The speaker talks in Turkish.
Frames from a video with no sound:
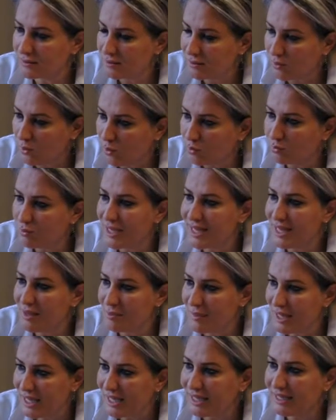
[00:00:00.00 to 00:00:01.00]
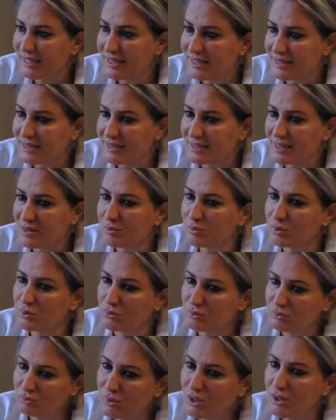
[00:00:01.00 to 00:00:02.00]
olmaya meyilli ise
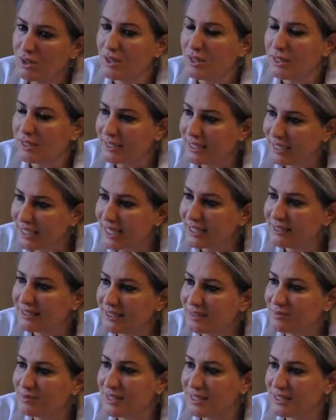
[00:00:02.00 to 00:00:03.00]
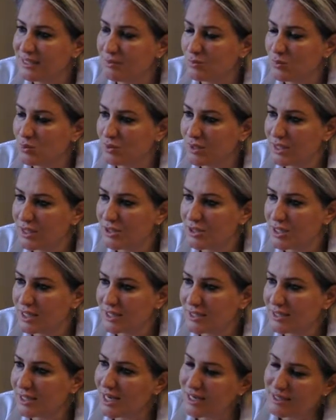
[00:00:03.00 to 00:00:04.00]
bu dikkat etmediği
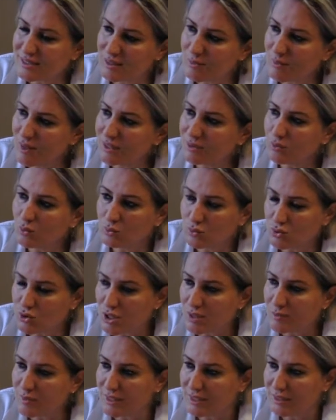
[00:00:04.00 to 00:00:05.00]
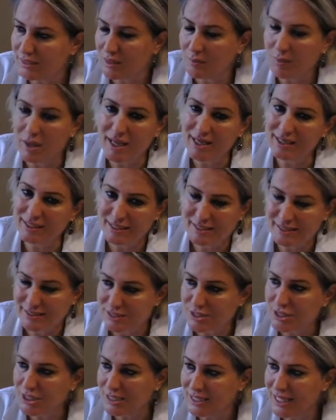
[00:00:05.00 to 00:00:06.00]
müddetçe her zaman oluşabilir ama
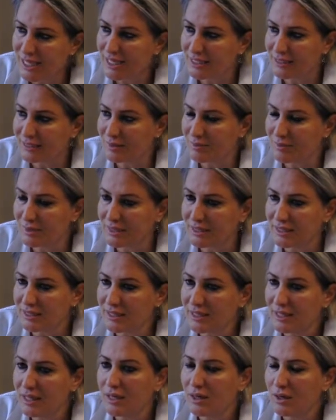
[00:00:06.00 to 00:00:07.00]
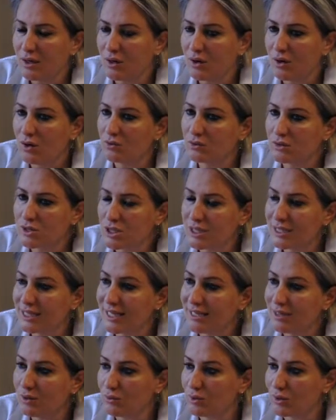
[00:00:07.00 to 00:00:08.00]
herkes için değil tabii ki. Onun için
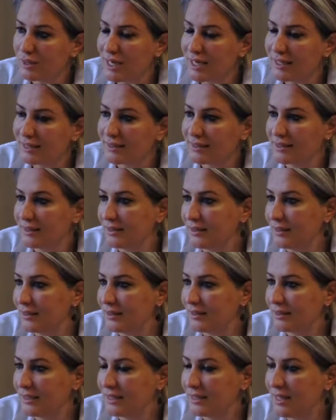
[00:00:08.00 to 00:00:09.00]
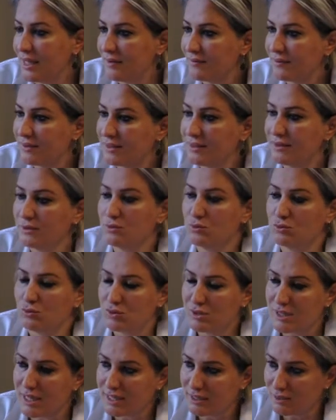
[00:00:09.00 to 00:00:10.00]
genel olarak e, tedavi
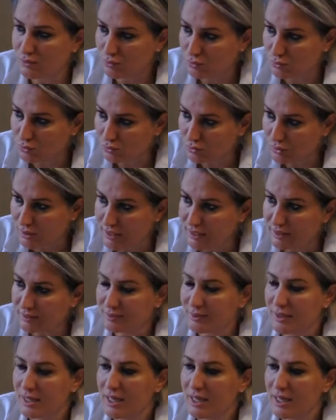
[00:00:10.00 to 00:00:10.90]
düzenini uygulayıp